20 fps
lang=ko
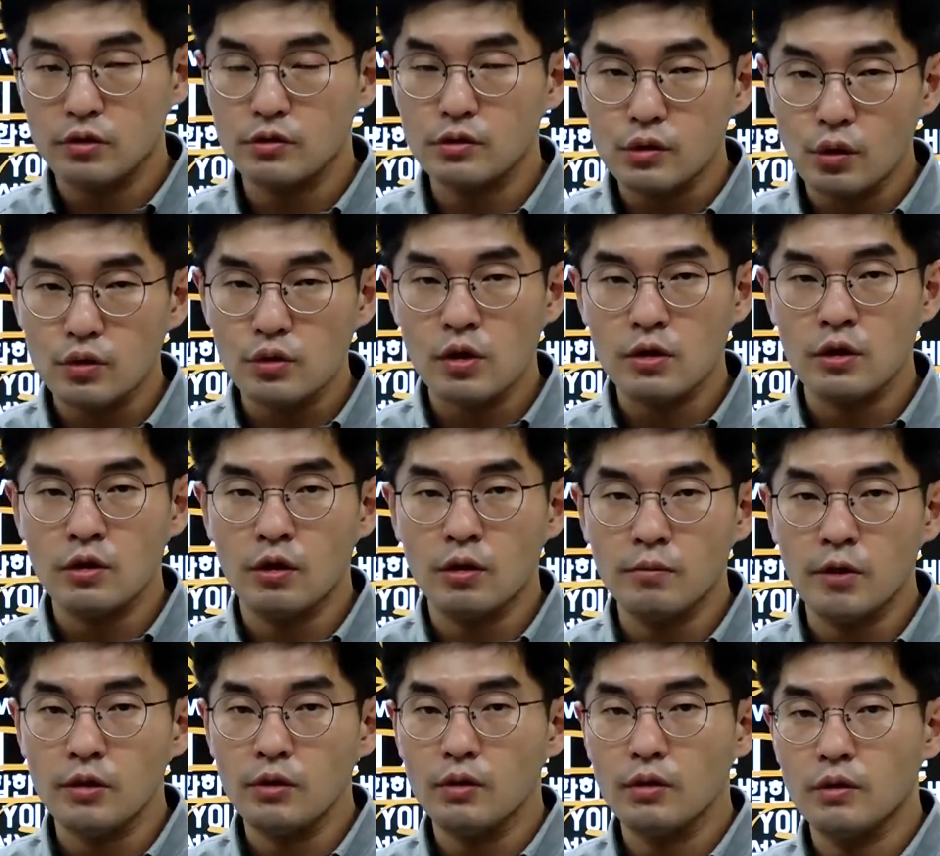능동적인
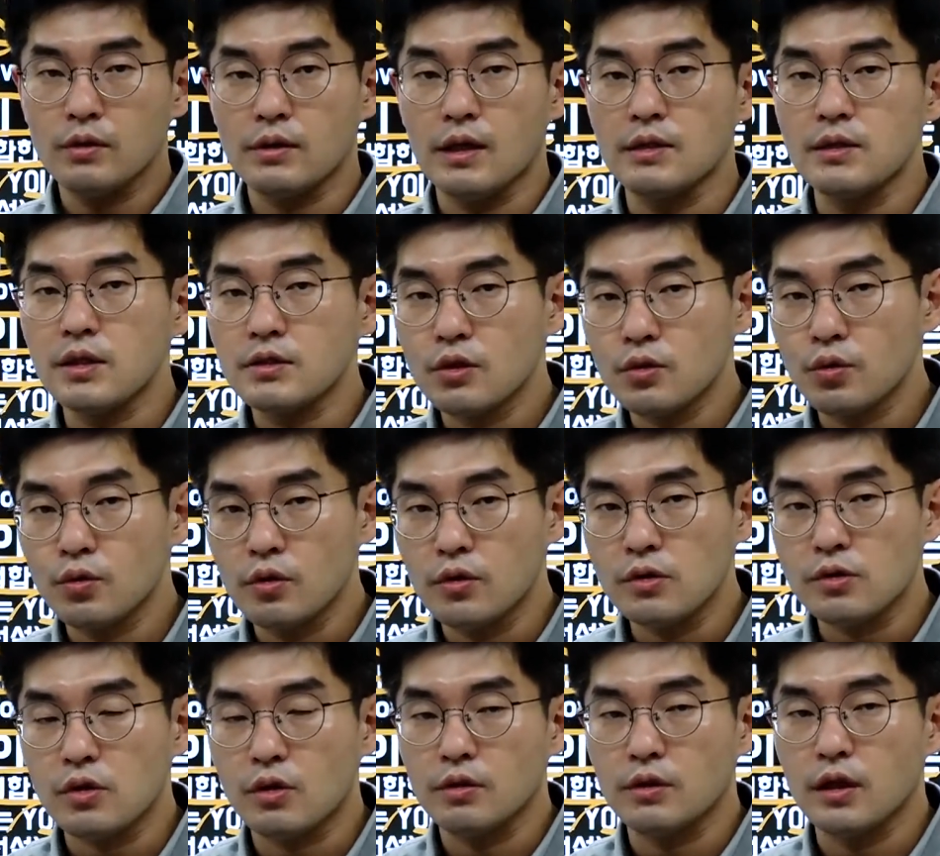거면 내재적
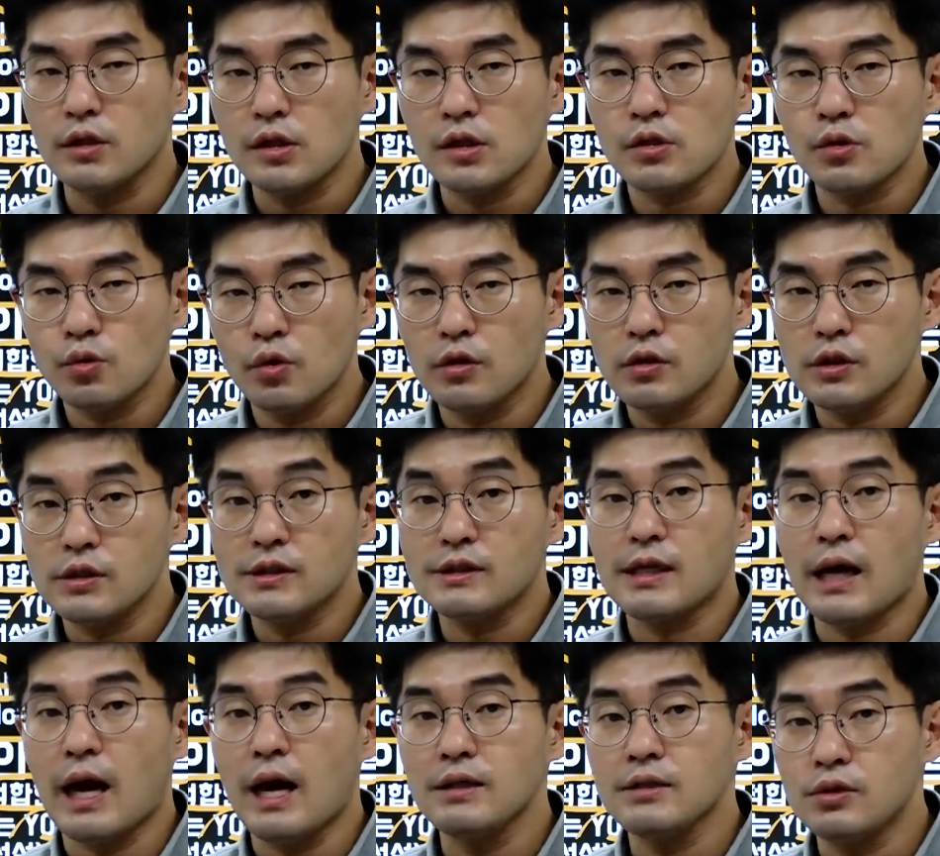요인이죠. 내재적 요인은
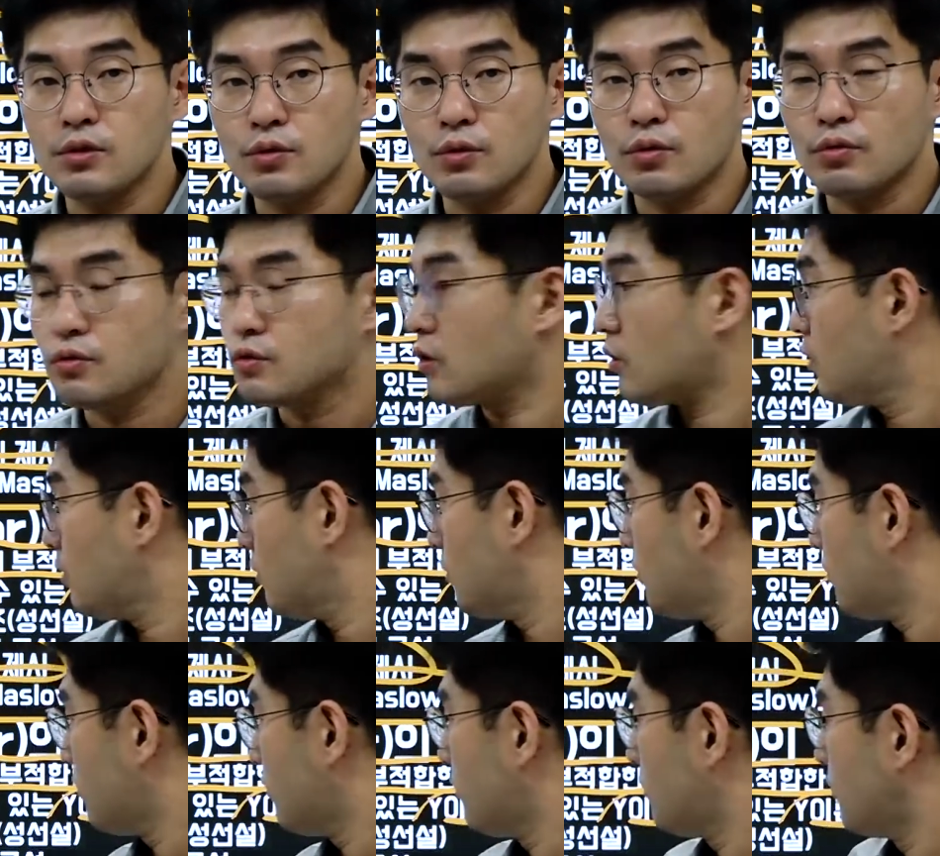자아실현 욕구죠.
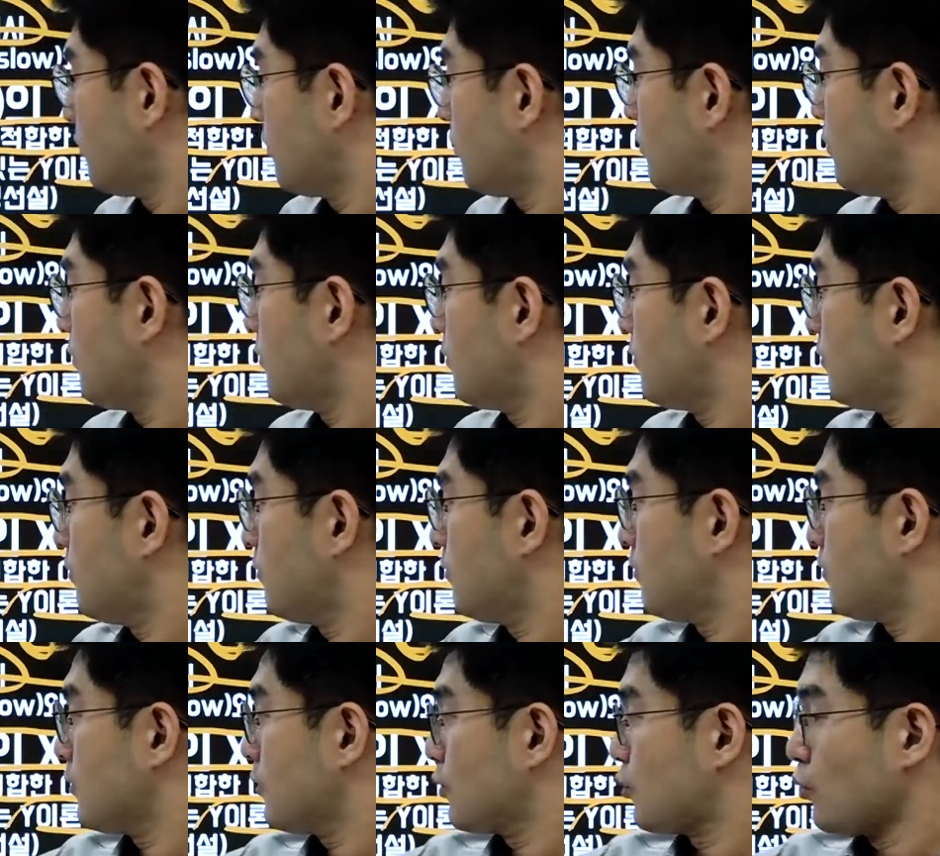
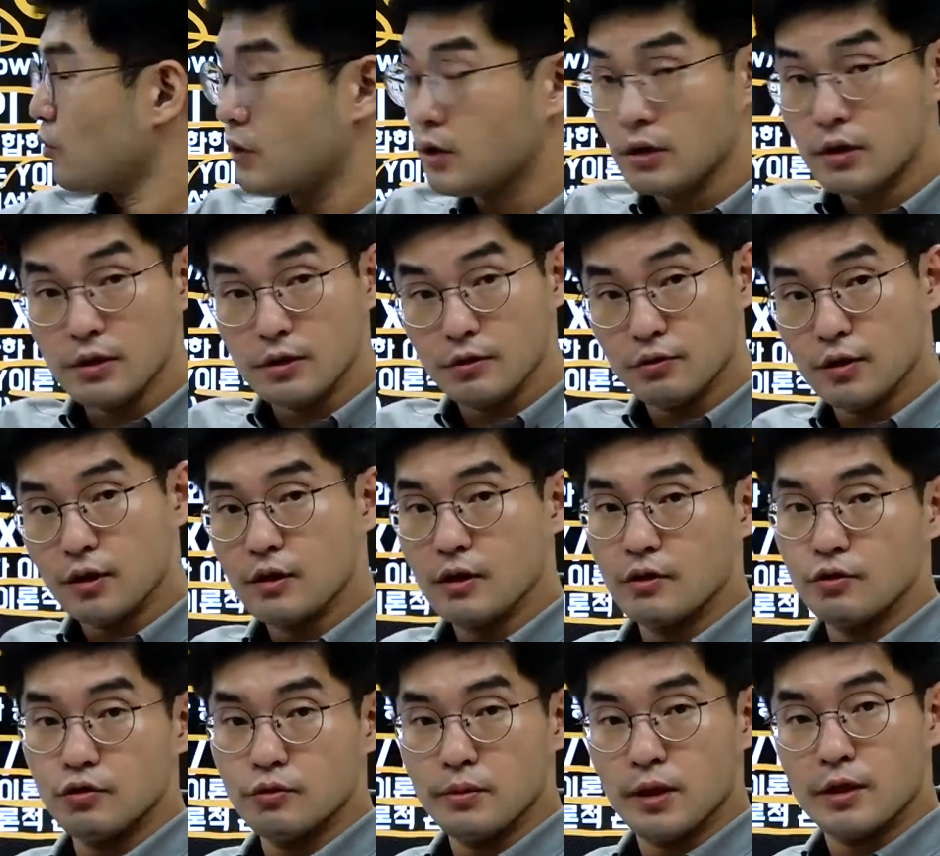동기를
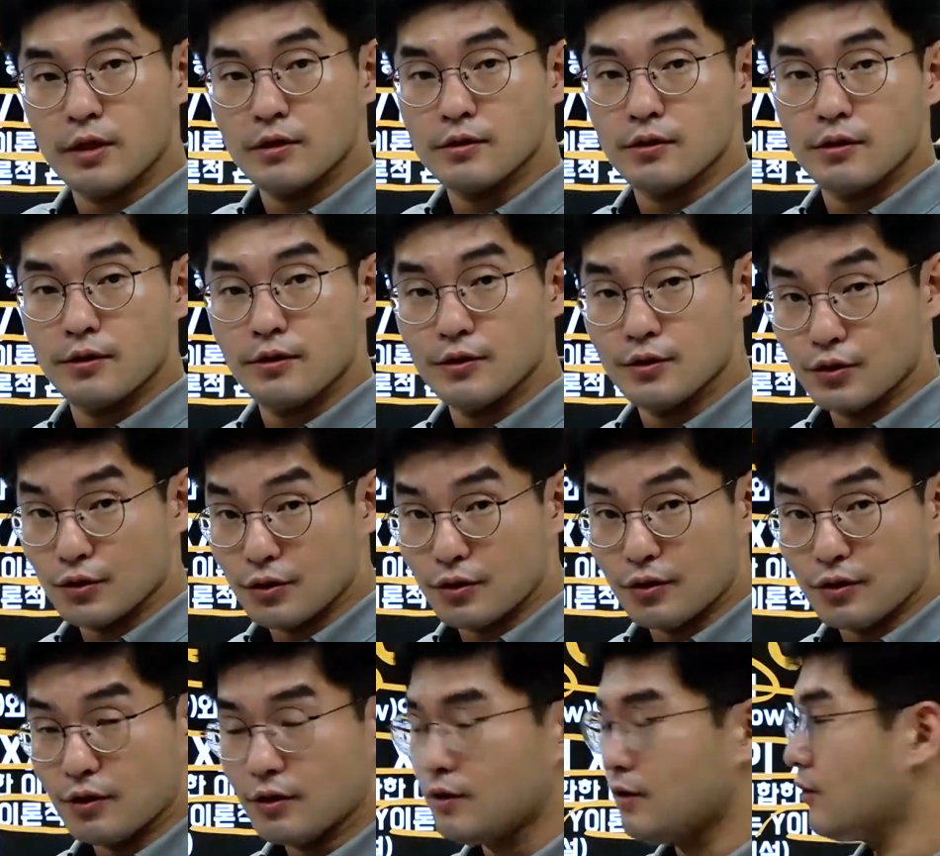최대한 유발하는 거.
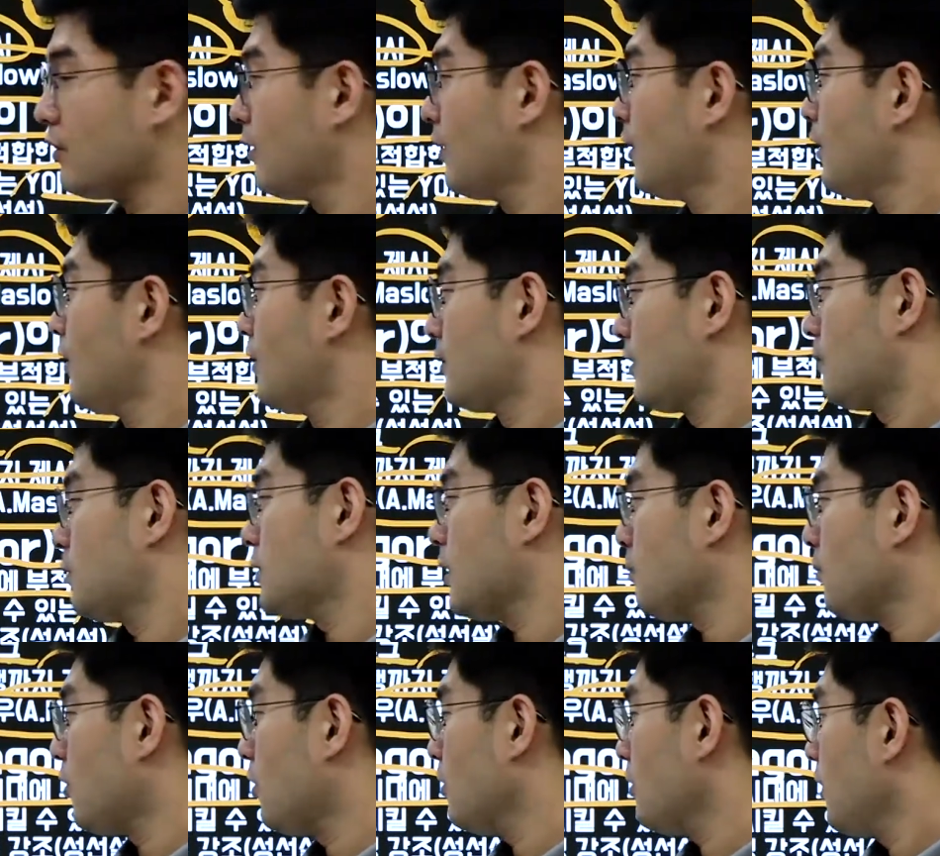그죠? 그 다음에
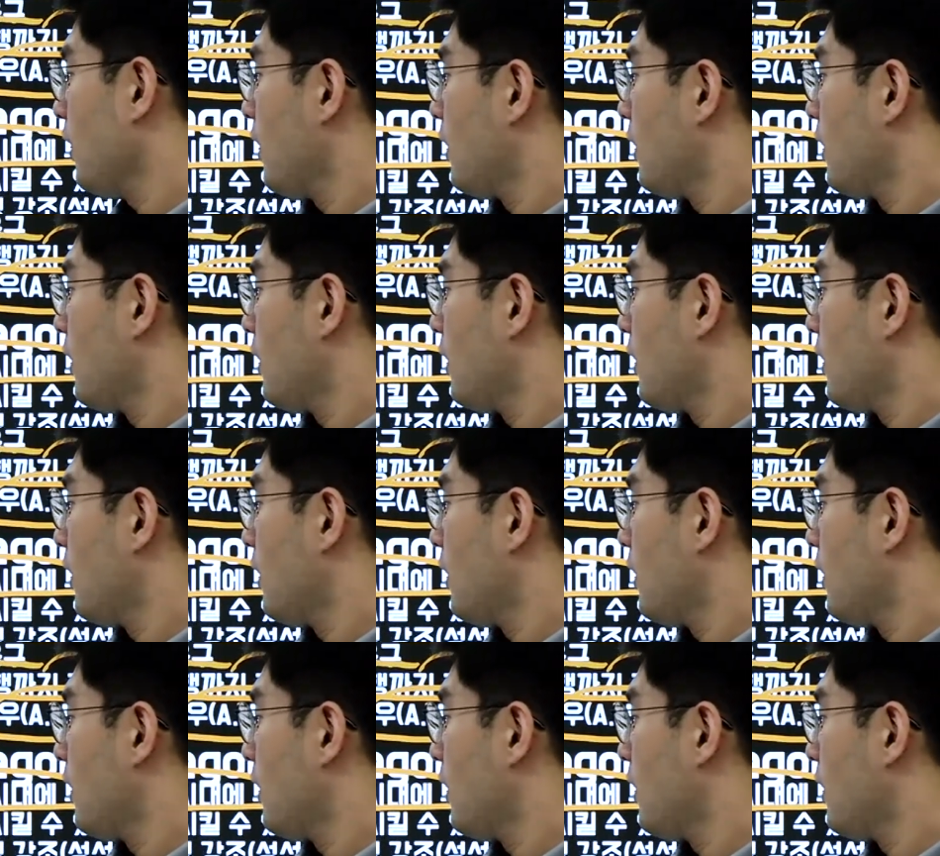3번.